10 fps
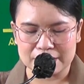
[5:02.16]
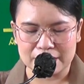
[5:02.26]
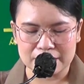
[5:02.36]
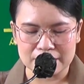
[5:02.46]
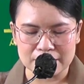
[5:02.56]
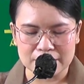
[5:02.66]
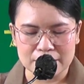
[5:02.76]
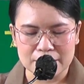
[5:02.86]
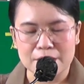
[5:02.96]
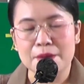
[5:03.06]
Masehi
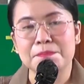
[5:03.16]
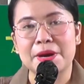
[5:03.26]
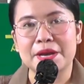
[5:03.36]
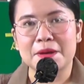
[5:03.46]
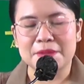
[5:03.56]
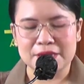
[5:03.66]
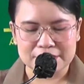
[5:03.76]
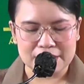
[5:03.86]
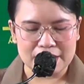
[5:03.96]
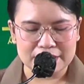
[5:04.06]
pada
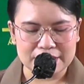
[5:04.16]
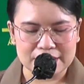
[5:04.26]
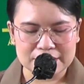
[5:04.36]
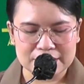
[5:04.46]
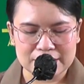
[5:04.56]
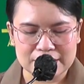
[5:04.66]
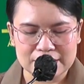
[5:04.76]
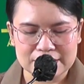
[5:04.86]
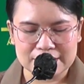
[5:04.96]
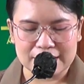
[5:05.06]
masa
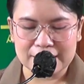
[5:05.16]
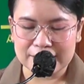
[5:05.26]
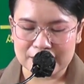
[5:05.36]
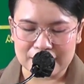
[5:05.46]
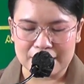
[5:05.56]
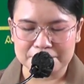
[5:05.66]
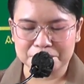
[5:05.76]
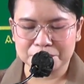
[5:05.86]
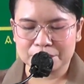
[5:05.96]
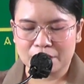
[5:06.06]
dinasti Sailendra.
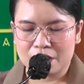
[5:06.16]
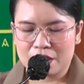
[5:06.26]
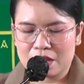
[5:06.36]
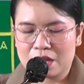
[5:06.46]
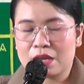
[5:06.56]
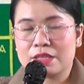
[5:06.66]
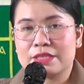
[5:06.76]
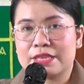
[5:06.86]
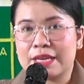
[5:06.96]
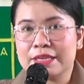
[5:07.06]

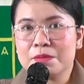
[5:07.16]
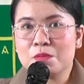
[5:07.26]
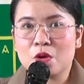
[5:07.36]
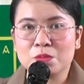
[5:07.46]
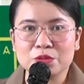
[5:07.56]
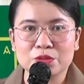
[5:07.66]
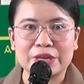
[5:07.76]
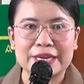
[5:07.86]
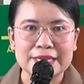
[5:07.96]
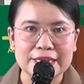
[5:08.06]
Candi
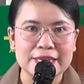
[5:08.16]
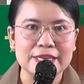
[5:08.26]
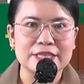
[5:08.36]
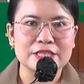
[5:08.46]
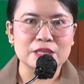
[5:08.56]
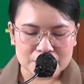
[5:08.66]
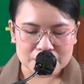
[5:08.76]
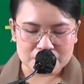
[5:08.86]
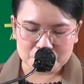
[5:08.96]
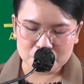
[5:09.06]
Borobudur ini
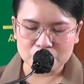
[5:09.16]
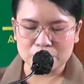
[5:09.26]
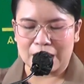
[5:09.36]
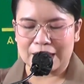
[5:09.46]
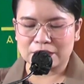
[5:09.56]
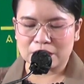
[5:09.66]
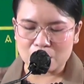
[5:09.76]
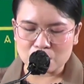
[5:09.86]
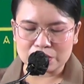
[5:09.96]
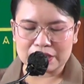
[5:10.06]
disebut
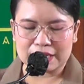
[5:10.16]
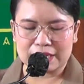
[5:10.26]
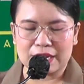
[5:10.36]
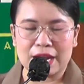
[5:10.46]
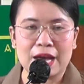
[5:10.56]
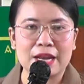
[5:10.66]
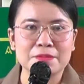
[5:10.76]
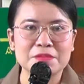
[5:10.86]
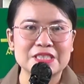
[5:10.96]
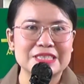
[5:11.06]
atau
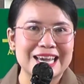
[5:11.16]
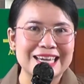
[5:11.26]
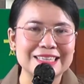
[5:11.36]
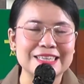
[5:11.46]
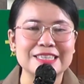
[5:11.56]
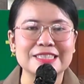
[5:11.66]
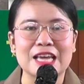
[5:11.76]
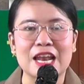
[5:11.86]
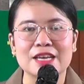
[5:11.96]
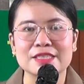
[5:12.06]
dikenal menjadi
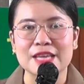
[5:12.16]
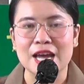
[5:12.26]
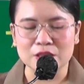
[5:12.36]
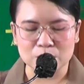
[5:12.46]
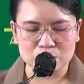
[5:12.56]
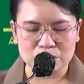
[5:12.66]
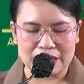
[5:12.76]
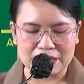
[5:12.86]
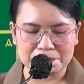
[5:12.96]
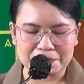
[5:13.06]
salah satu
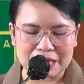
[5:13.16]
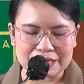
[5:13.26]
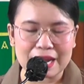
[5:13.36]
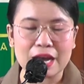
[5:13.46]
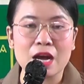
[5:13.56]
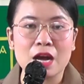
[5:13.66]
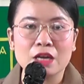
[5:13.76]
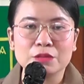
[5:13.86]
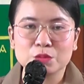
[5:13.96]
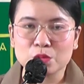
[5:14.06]
daripada
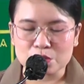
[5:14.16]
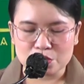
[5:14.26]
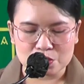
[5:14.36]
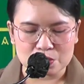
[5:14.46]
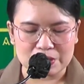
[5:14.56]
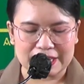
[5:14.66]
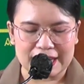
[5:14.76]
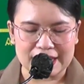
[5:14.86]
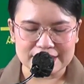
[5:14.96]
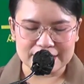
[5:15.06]
tujuh
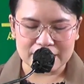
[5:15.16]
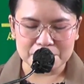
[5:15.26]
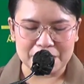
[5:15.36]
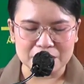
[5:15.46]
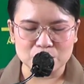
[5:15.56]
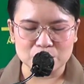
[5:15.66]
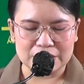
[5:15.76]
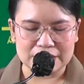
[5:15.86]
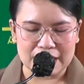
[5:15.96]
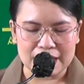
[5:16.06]
keajaiban
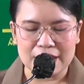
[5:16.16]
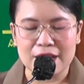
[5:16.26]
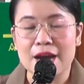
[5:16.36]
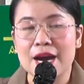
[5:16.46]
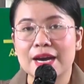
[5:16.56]
dunia